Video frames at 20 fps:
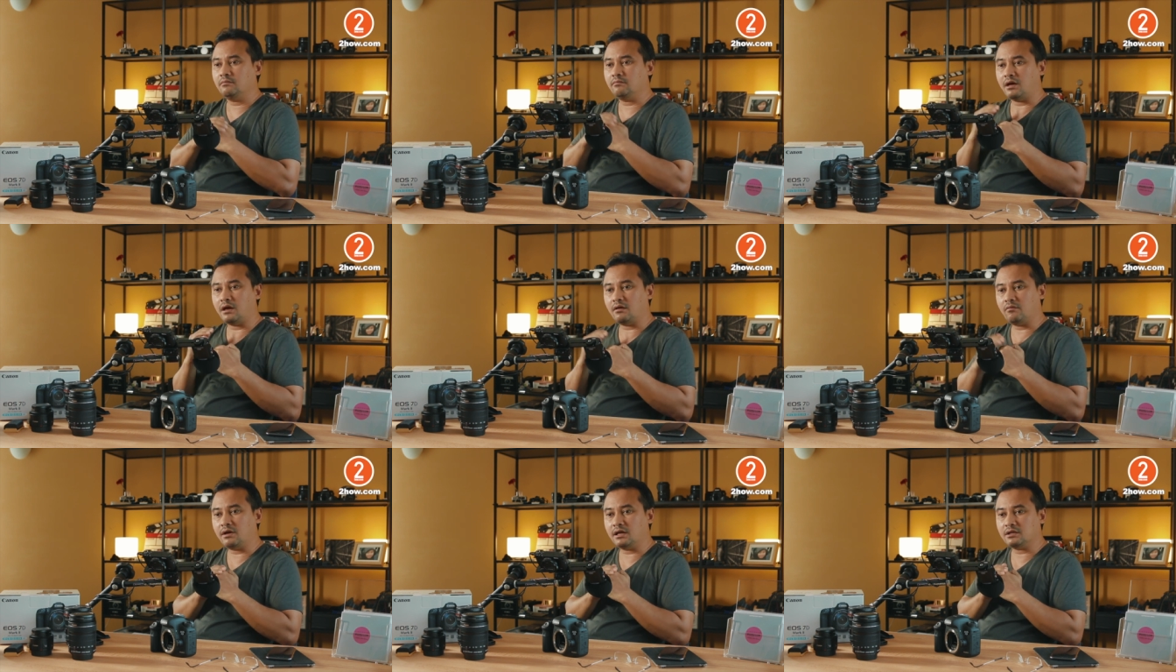
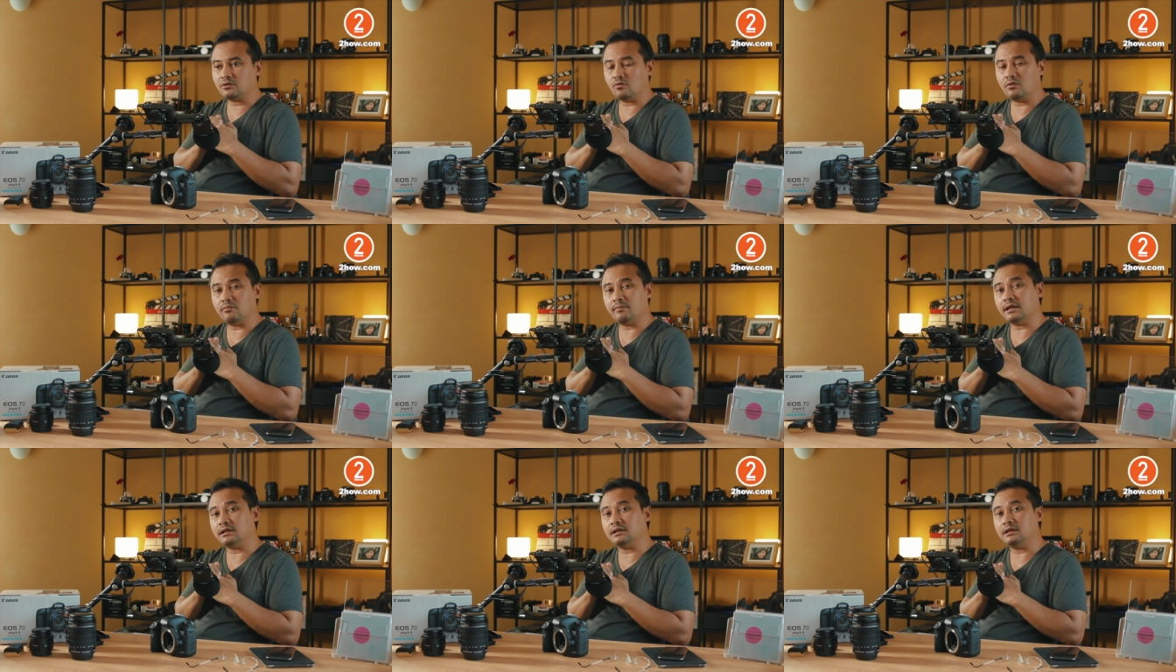แม้ว่าตั
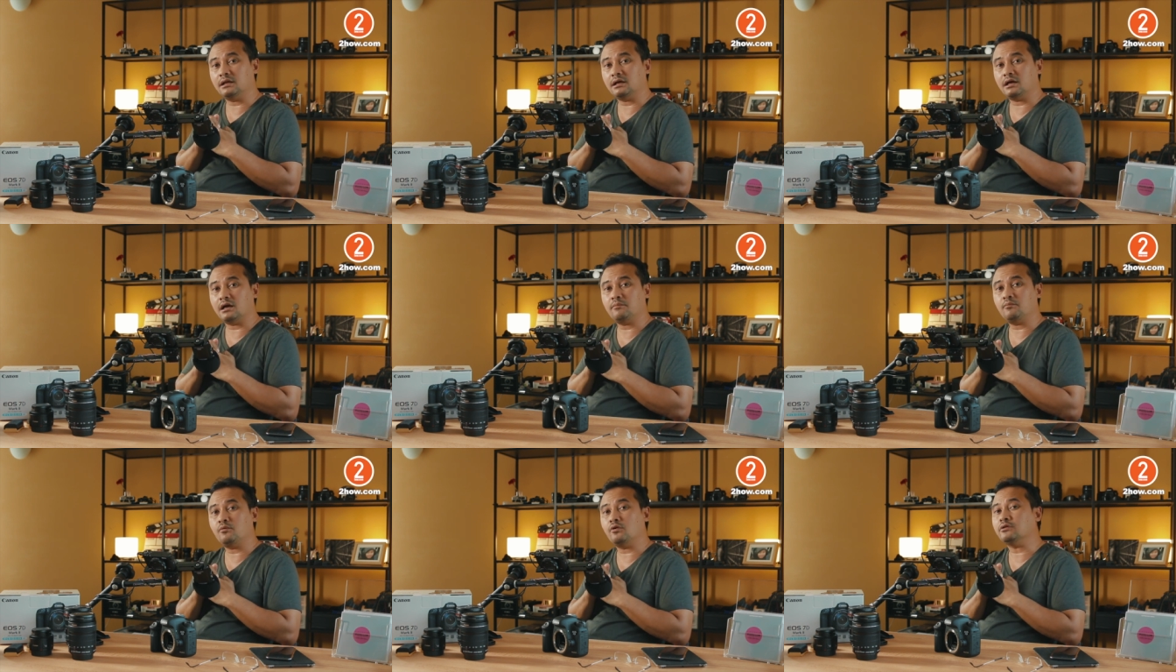วมันเนี่ย
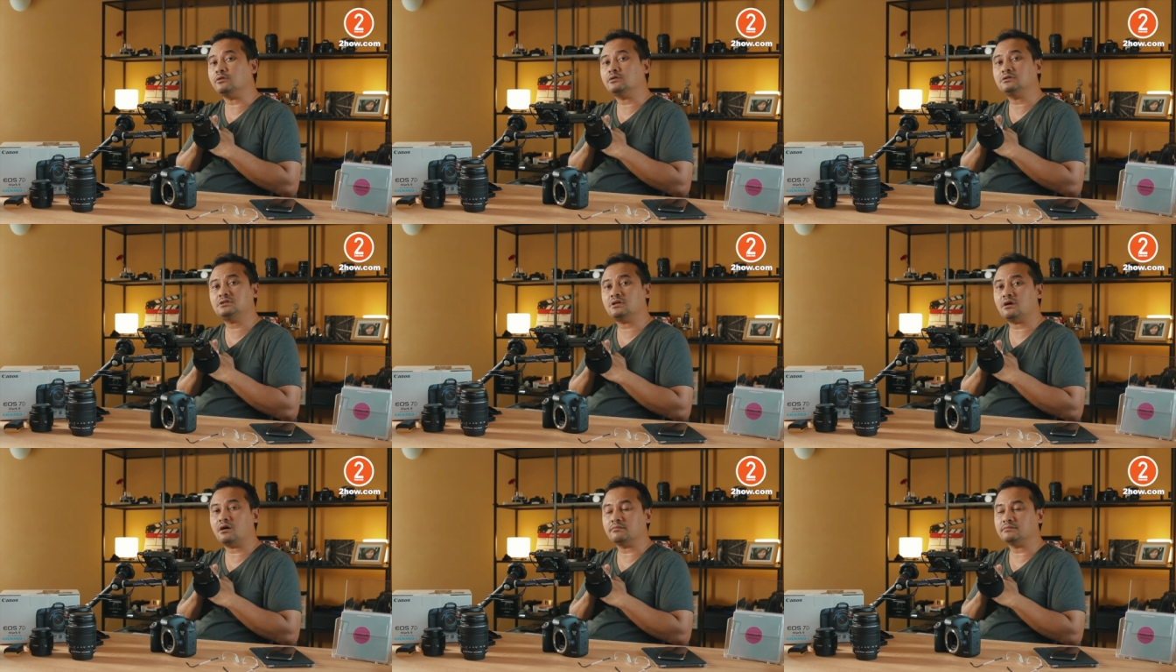นะครับผลท
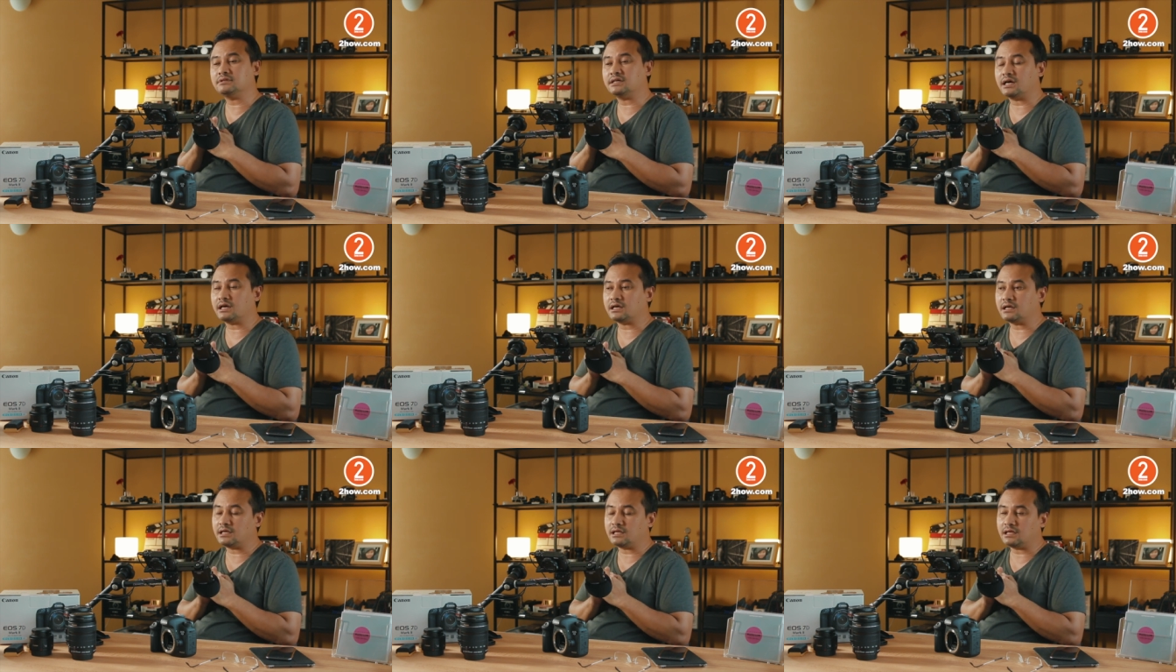ดสอบ
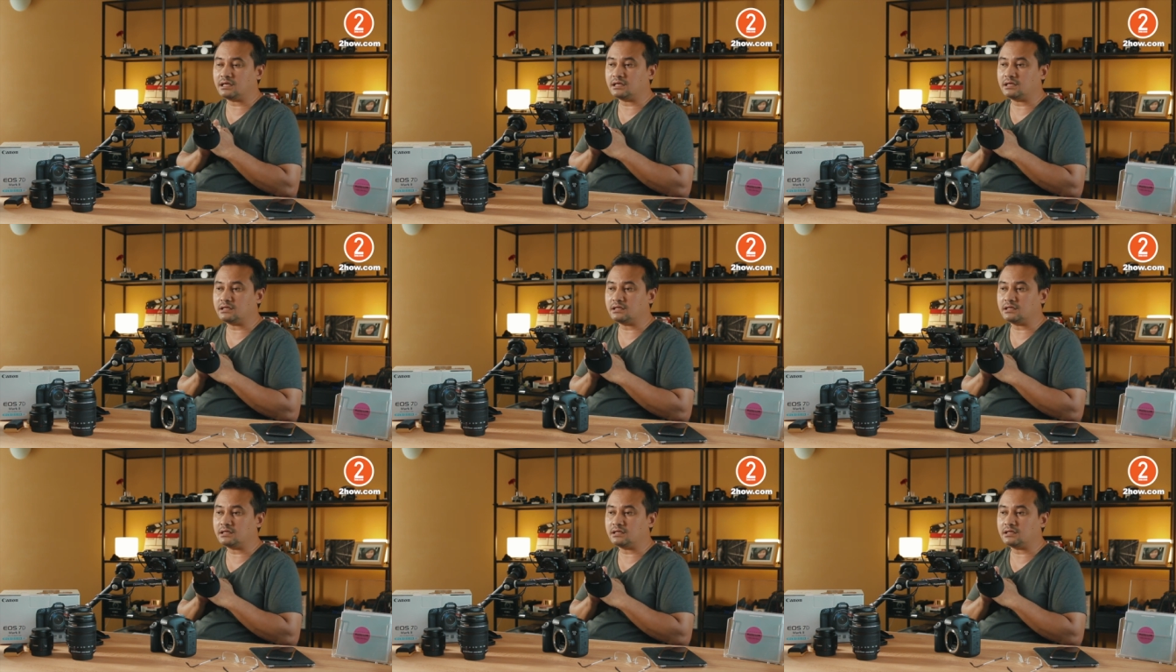จากไอ้